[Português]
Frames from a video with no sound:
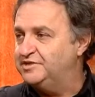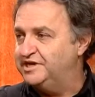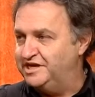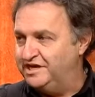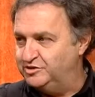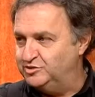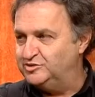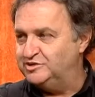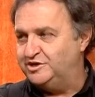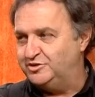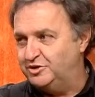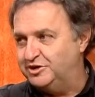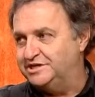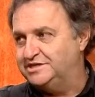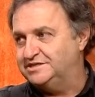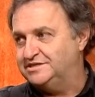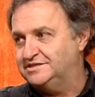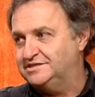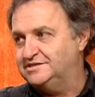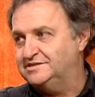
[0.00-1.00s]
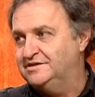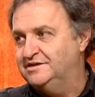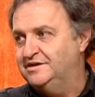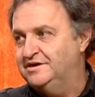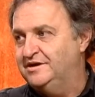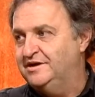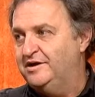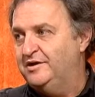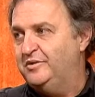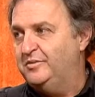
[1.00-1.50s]
pequenos heróis,
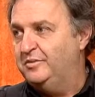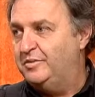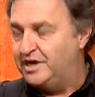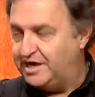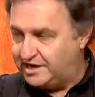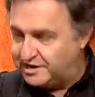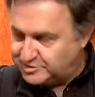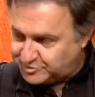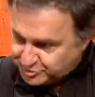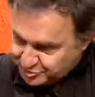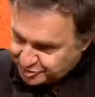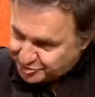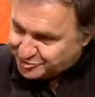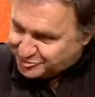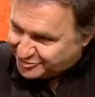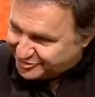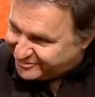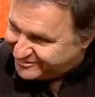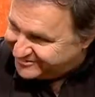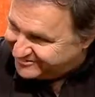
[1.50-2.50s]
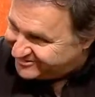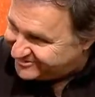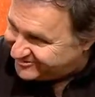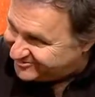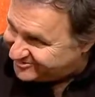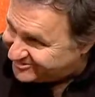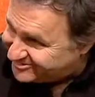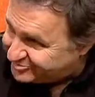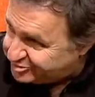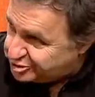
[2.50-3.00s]
hum. mais do que nos grandes heróis.